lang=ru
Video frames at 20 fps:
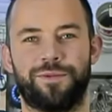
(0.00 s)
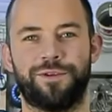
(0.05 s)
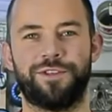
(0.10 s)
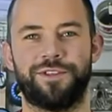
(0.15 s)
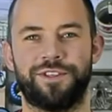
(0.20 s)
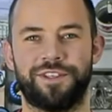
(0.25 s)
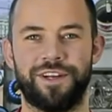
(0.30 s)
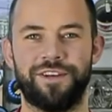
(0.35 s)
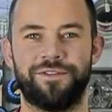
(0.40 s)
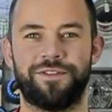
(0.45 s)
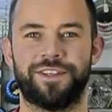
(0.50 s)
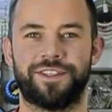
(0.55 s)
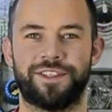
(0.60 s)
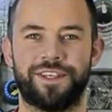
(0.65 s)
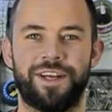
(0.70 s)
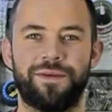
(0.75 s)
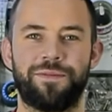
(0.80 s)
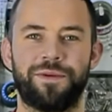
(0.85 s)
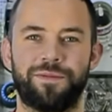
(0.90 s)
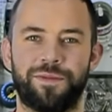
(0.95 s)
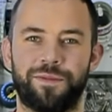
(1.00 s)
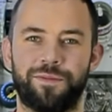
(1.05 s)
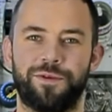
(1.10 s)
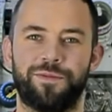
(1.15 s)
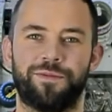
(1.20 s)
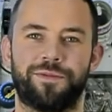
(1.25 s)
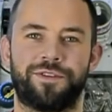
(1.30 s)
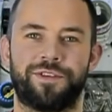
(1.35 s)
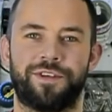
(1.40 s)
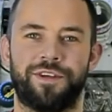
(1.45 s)
После заливки царапин мы
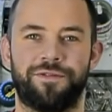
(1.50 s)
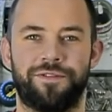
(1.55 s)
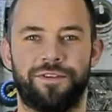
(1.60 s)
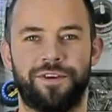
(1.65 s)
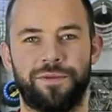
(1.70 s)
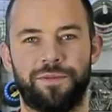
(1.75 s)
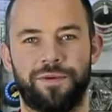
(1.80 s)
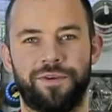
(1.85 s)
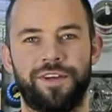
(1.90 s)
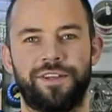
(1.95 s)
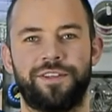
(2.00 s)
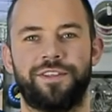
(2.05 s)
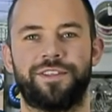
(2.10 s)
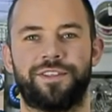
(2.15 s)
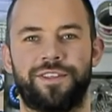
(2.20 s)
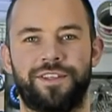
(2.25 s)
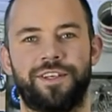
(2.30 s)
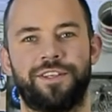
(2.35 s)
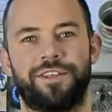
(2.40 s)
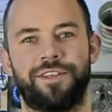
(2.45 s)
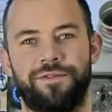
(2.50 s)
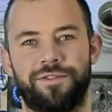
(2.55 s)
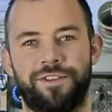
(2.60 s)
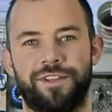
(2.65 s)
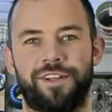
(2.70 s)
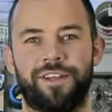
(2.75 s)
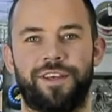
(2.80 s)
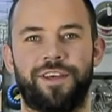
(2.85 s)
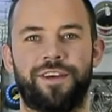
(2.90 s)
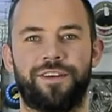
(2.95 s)
будем шлифовать поверхность на
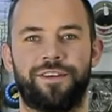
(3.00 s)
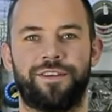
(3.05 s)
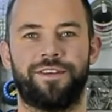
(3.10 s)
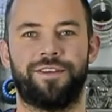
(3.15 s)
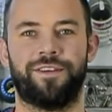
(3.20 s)
шлифстанке.